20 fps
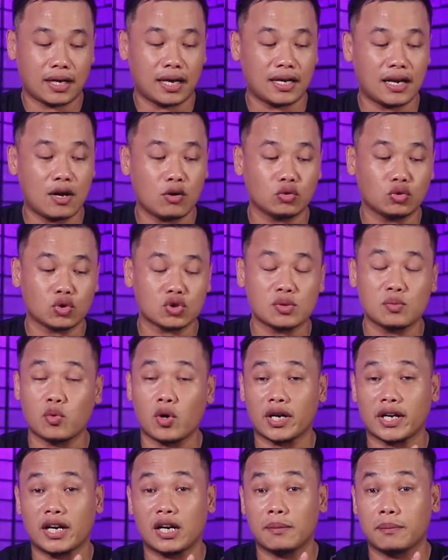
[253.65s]
Karena untuk
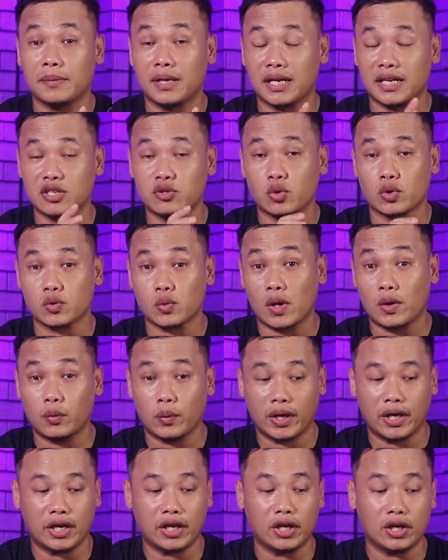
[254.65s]
sebuah rel yang memiliki switch one
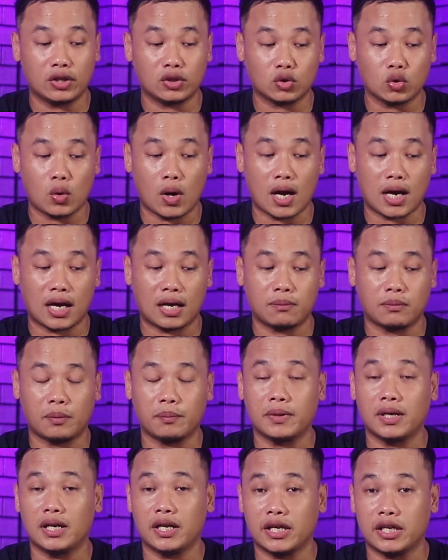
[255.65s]
way itu akan
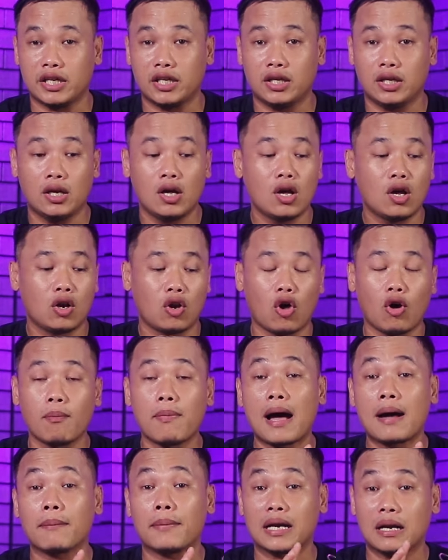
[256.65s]
memiliki
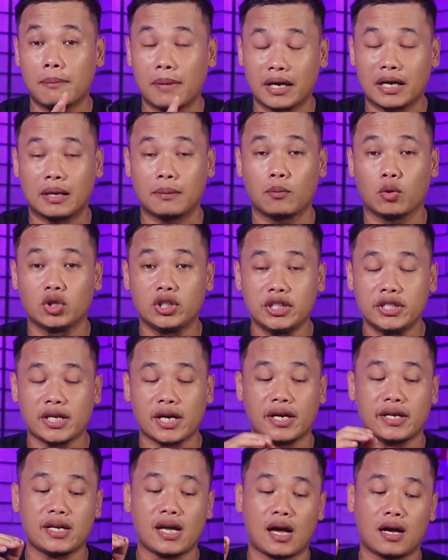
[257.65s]
lubang pada bagian
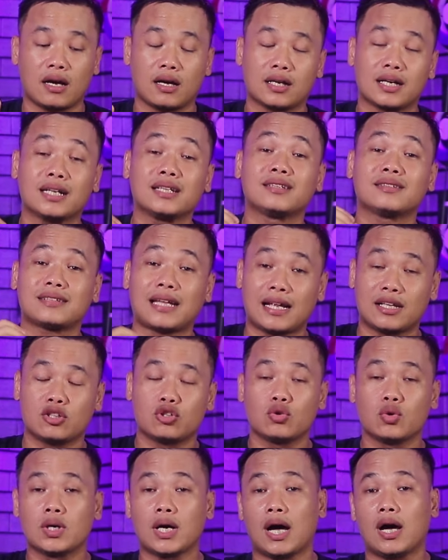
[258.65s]
bodinya yang rentan
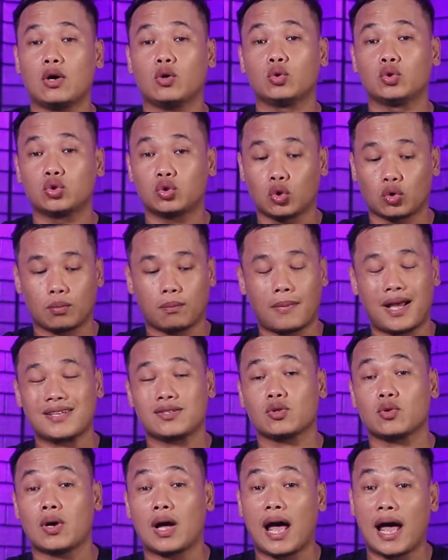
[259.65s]
juga untuk
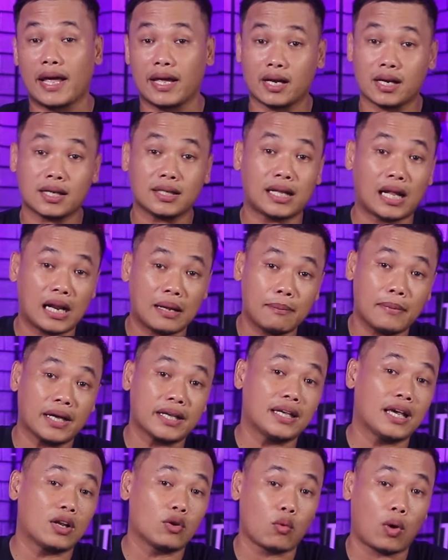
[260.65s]
masuk air ke dalam
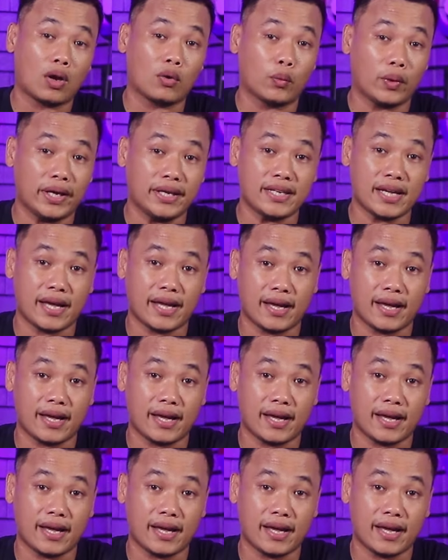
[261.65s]
bagian one way-nya